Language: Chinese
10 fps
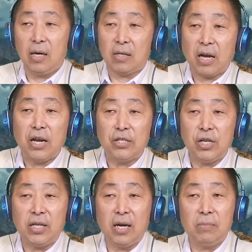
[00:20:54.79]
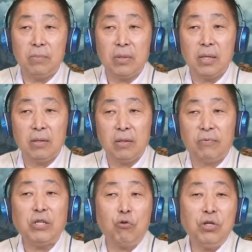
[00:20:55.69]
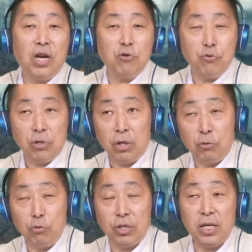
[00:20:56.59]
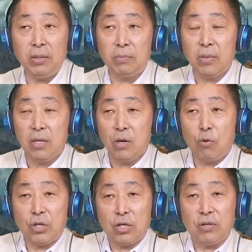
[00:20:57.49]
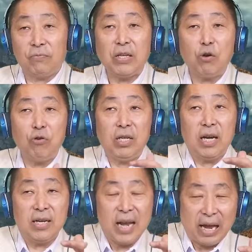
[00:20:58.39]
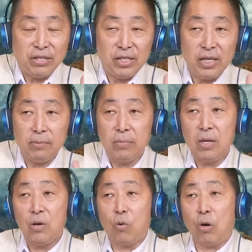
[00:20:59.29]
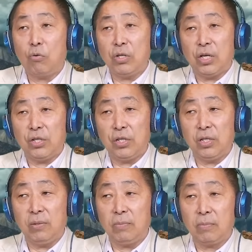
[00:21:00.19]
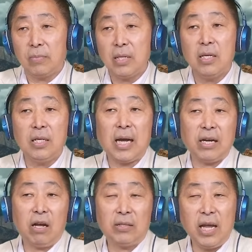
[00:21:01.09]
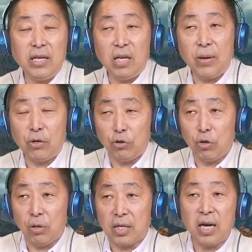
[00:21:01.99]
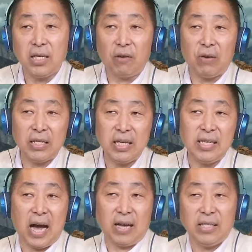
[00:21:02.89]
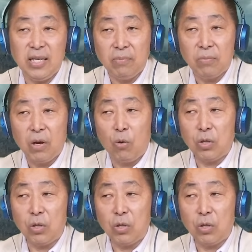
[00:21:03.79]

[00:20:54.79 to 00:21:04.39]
呃，可能是一个非洲裔的女女性，或者是非洲裔的男性，或或者是你看到电影里面有的时候呢，刻意要放进亚裔，